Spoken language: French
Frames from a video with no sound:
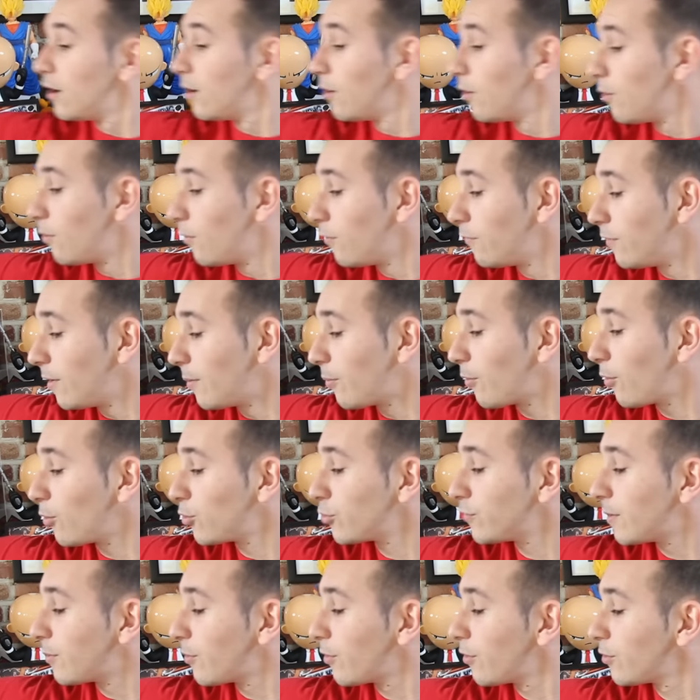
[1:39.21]
On va
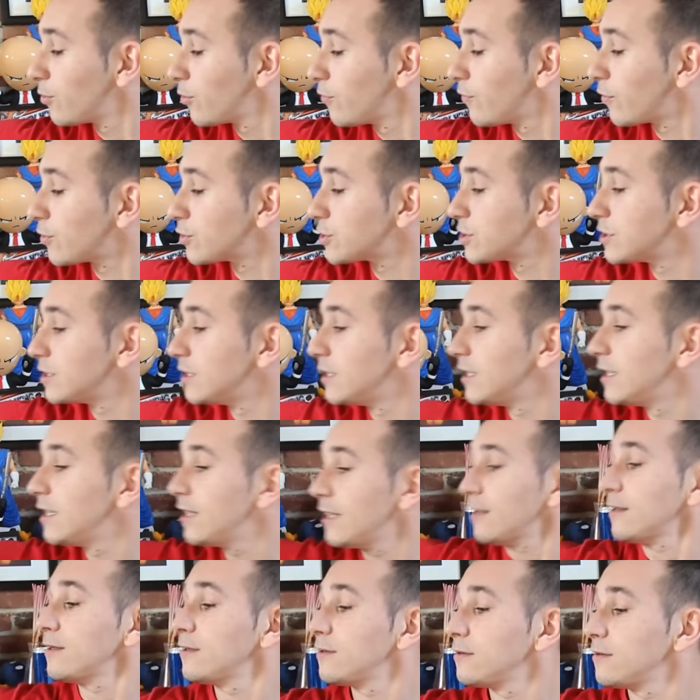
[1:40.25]
prendre, on va prendre, on va
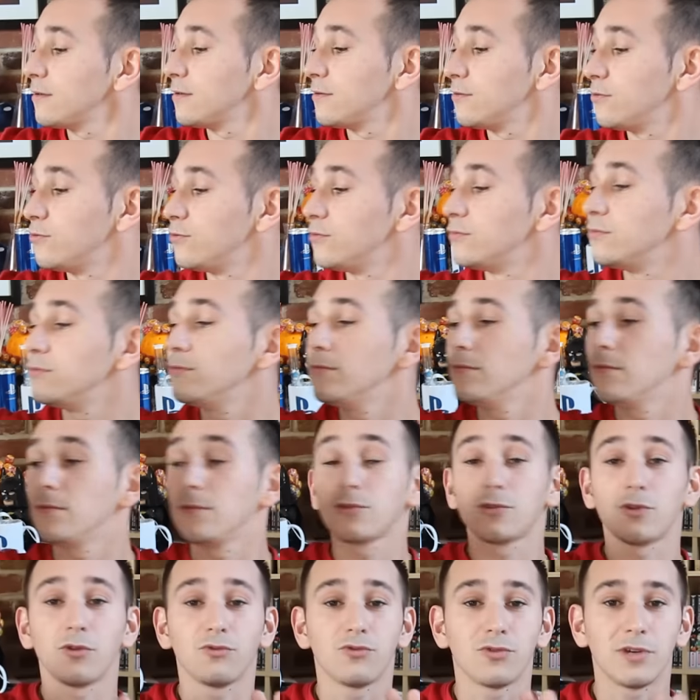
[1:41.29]
enchaîner
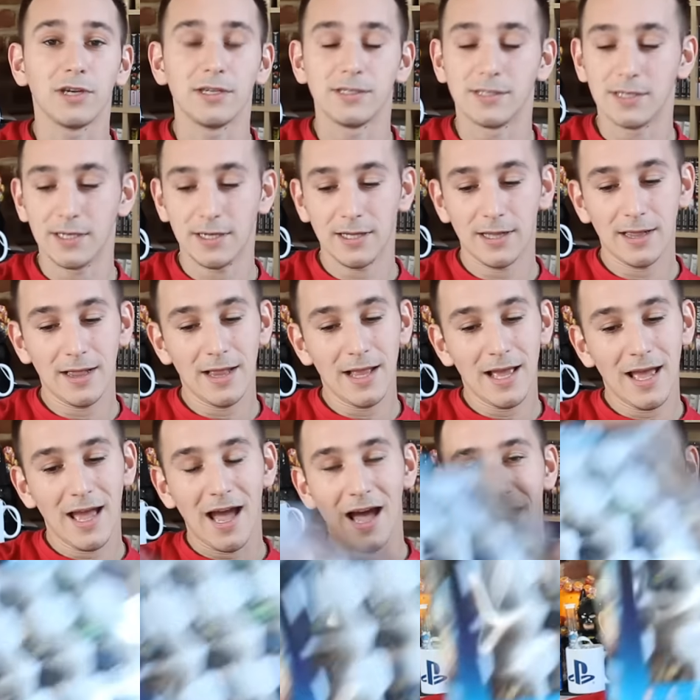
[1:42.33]
sans tout casser
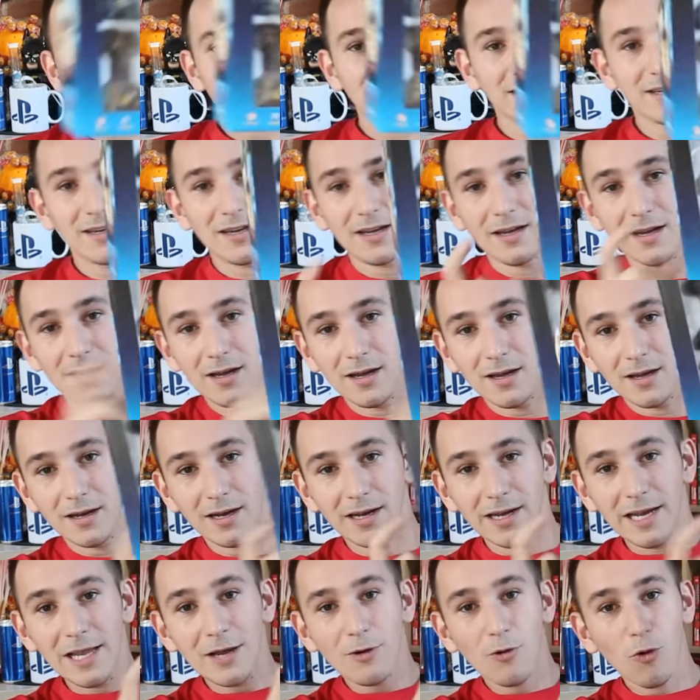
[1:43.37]
avec
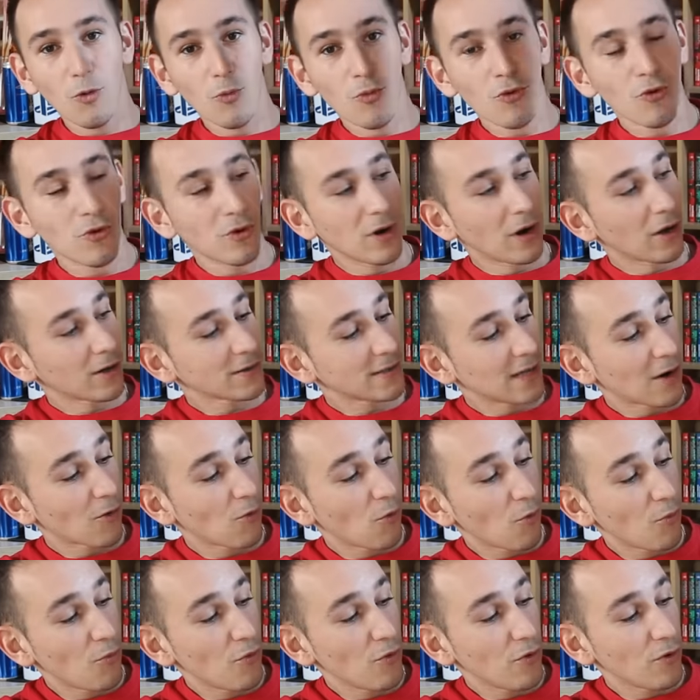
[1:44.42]
les combos. Alors c'est un
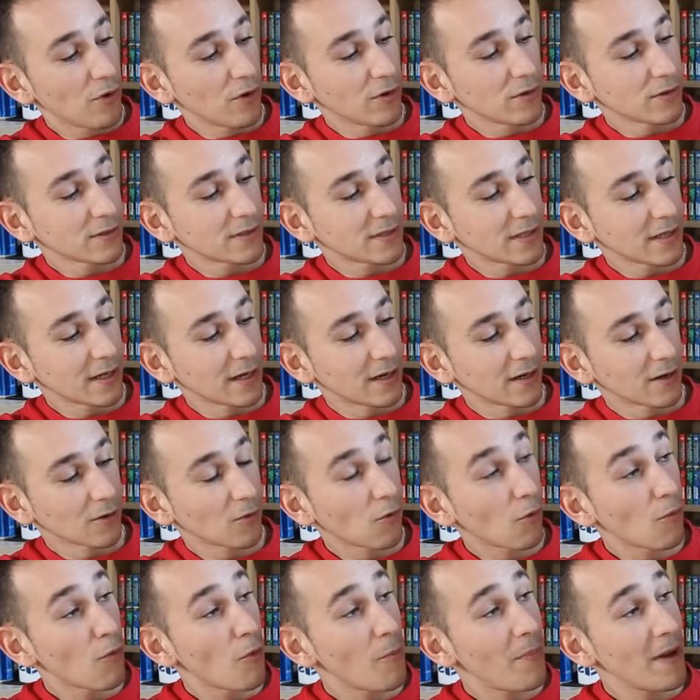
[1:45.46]
combo, euh, c'est un
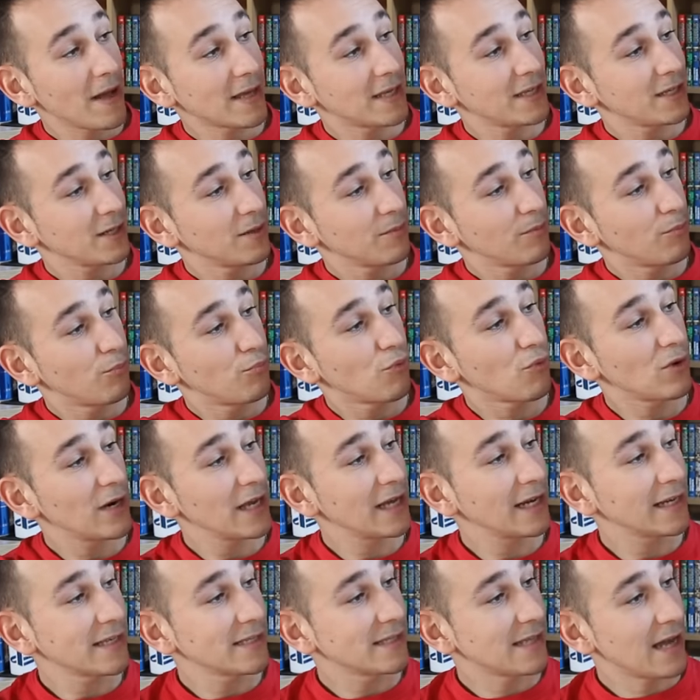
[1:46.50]
combo pack pour les
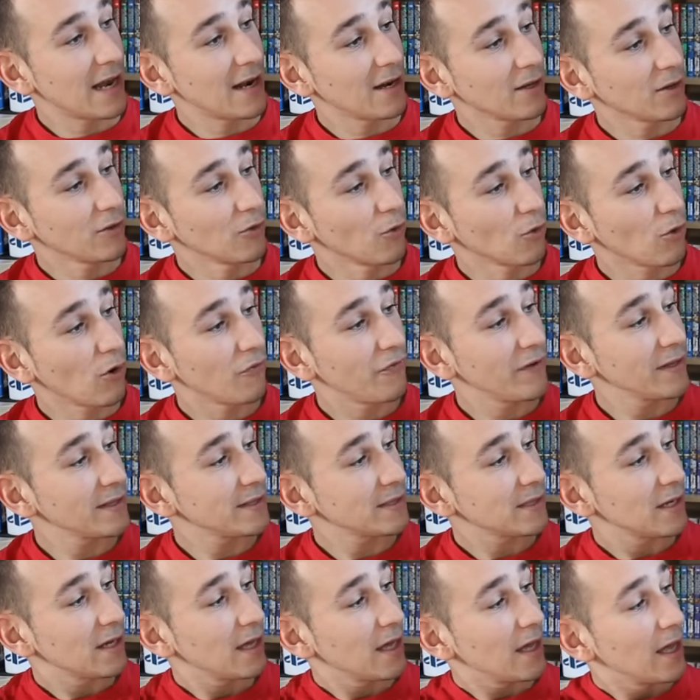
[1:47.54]
cristals. Donc en
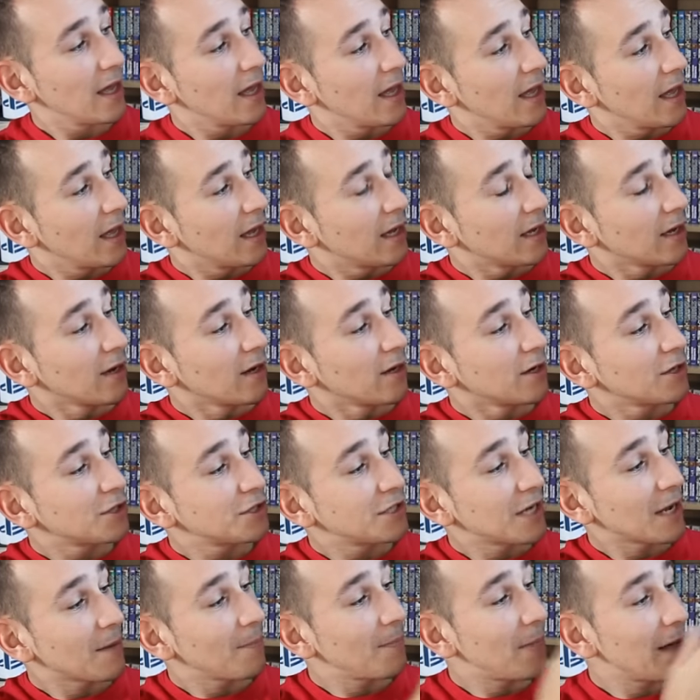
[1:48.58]
fait, euh,
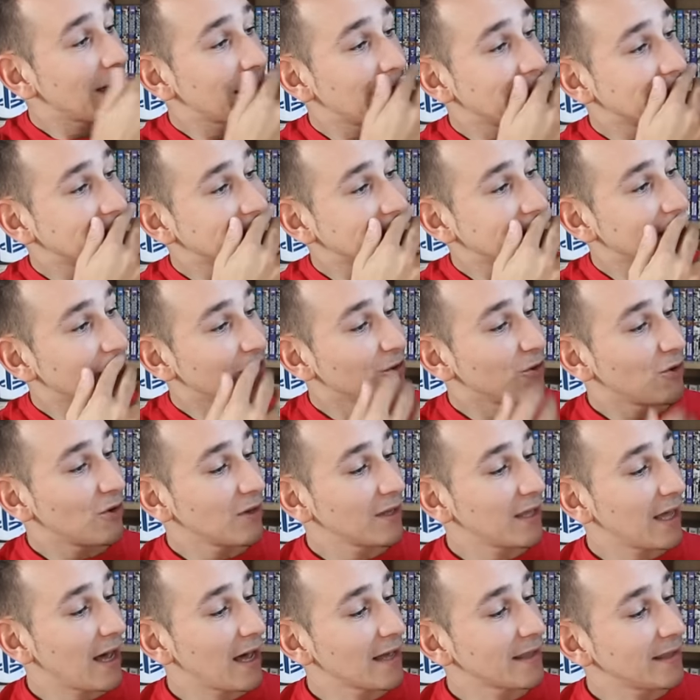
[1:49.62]
chaque pack a ses euh,
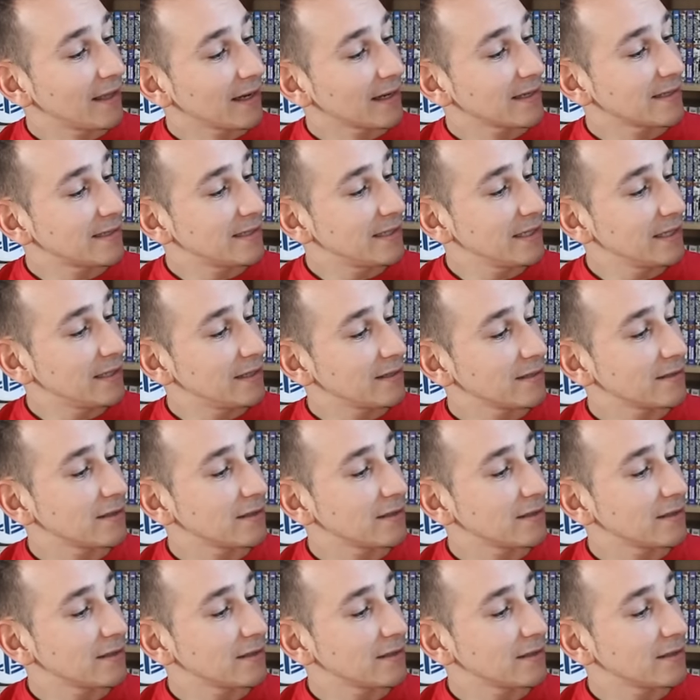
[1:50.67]
caractéristiques,